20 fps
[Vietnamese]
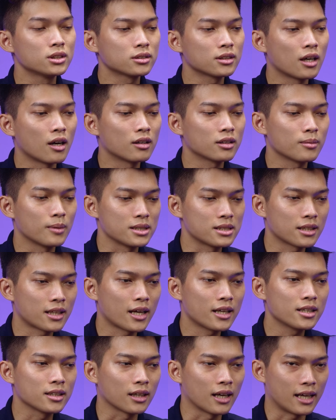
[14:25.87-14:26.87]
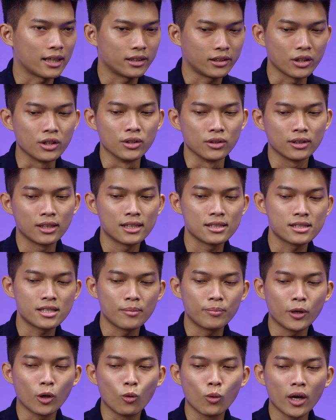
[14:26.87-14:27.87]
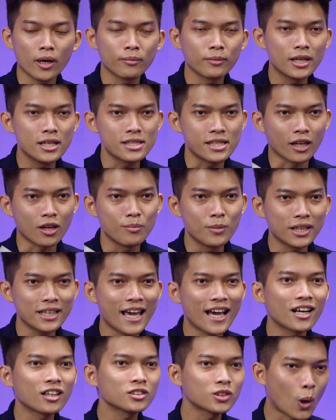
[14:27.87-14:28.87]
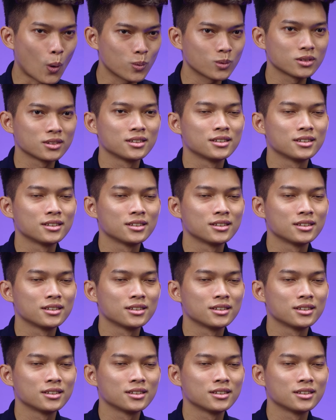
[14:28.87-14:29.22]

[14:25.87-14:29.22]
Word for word: trước đó thì bạn sẽ thấy được là thường đó là xê pê u của a em đê sẽ có mức giá rất tốt,